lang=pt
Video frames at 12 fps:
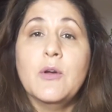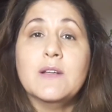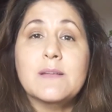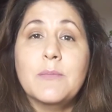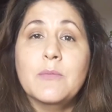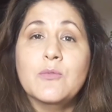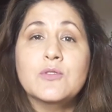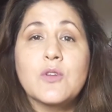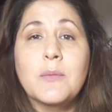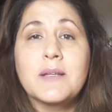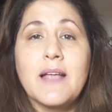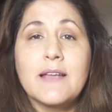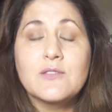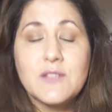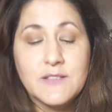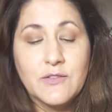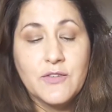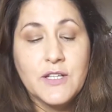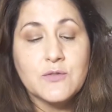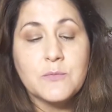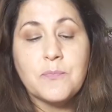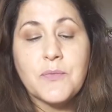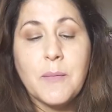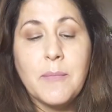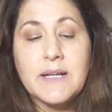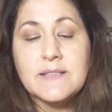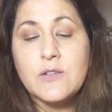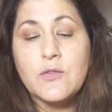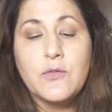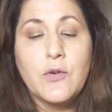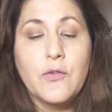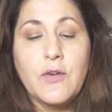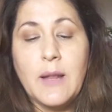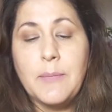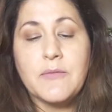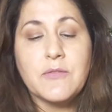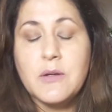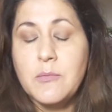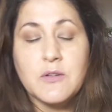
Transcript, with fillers: Eu recebi muitos comentários nesse vídeo, mas eu vou falar para